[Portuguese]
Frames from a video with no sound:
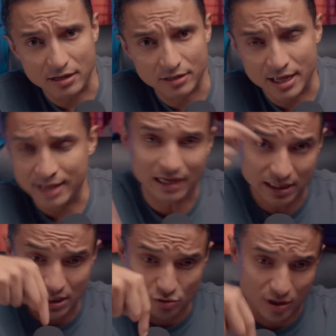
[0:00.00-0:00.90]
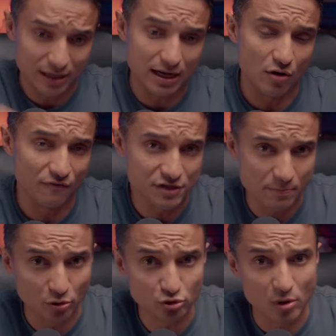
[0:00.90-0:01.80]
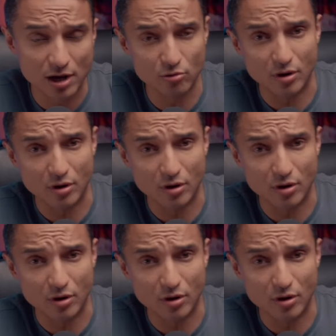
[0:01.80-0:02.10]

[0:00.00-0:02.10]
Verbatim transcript: é, tá aqui no canal Veja para Outro Ângulo.